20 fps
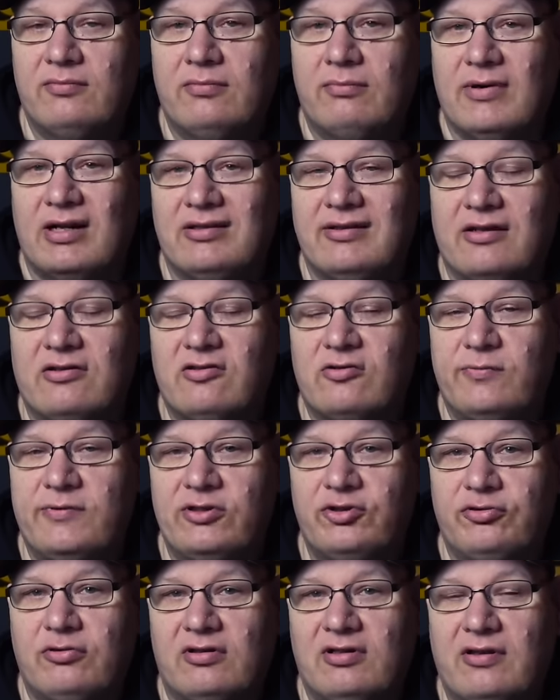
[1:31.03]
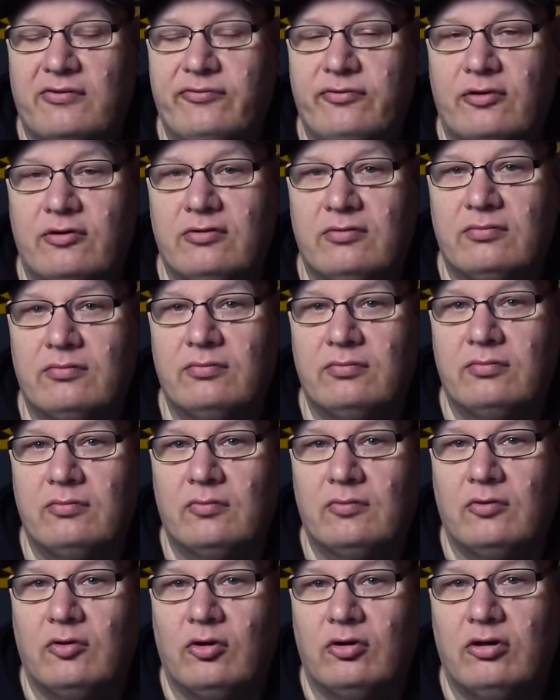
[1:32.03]
macht einen Screenshot davon
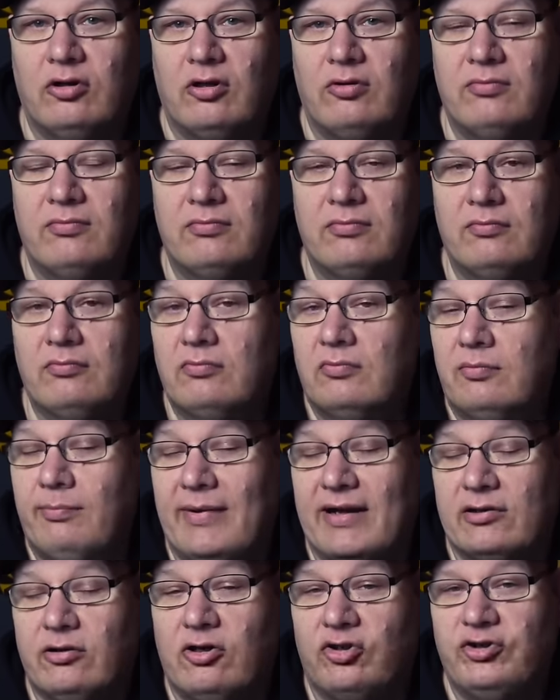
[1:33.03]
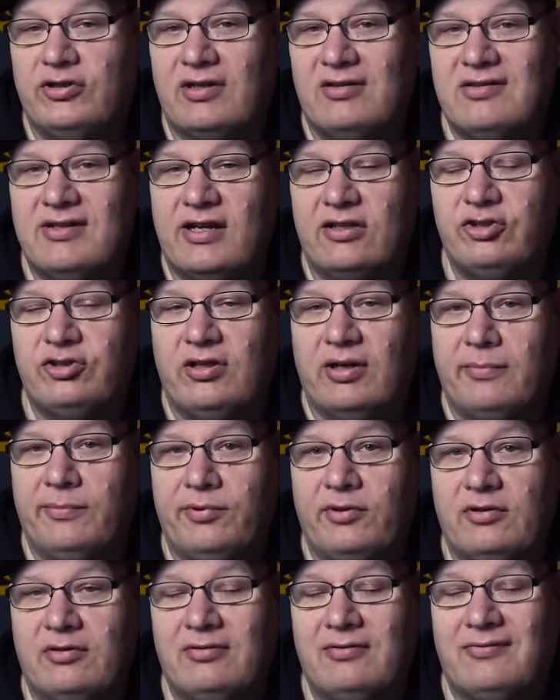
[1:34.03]
oder merkt euch den
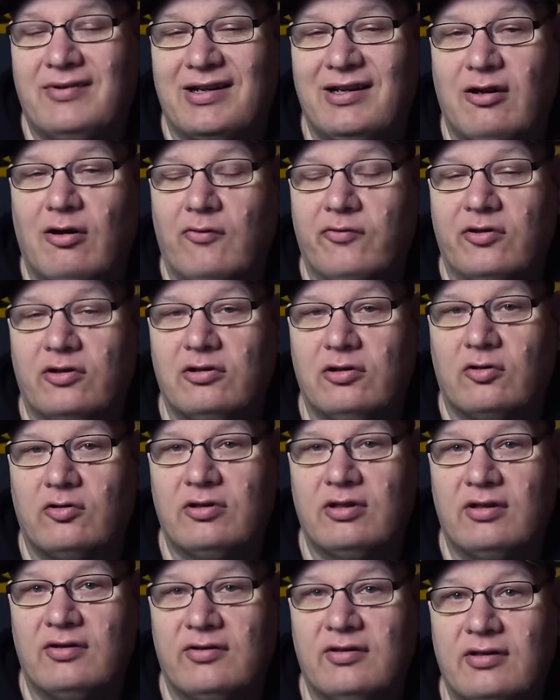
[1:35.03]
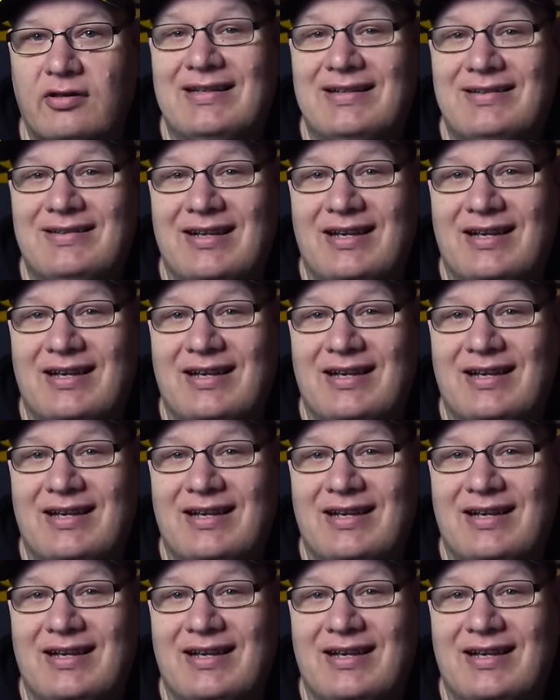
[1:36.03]
Zeitstempel, wann er aufgetaucht ist.